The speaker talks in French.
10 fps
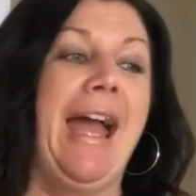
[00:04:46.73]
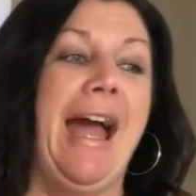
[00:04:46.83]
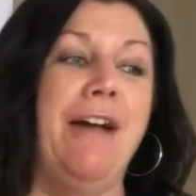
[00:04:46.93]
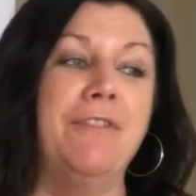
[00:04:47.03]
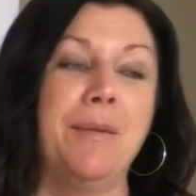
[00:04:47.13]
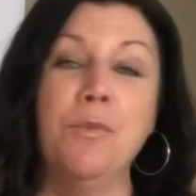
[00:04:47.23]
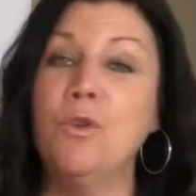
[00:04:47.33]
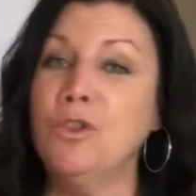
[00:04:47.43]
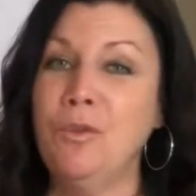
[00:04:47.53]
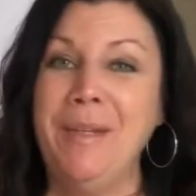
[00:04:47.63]
avec
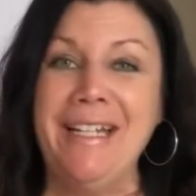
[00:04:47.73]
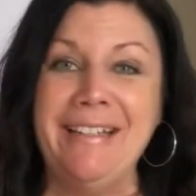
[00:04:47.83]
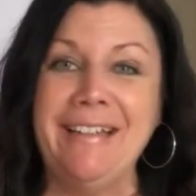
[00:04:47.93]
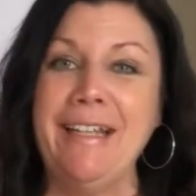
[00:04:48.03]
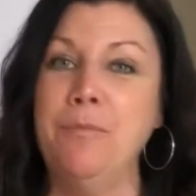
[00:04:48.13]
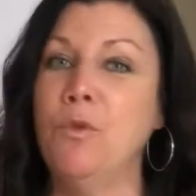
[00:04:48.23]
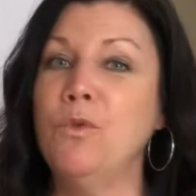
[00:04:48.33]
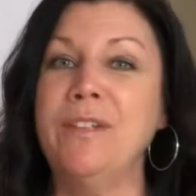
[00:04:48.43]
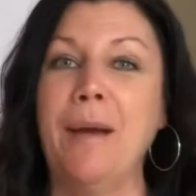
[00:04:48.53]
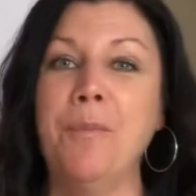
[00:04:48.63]
beaucoup d'humilité,
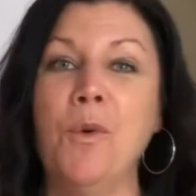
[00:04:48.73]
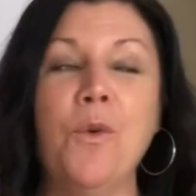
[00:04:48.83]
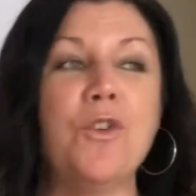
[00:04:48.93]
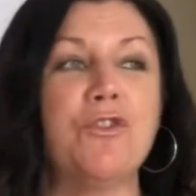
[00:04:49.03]
beaucoup d'amour.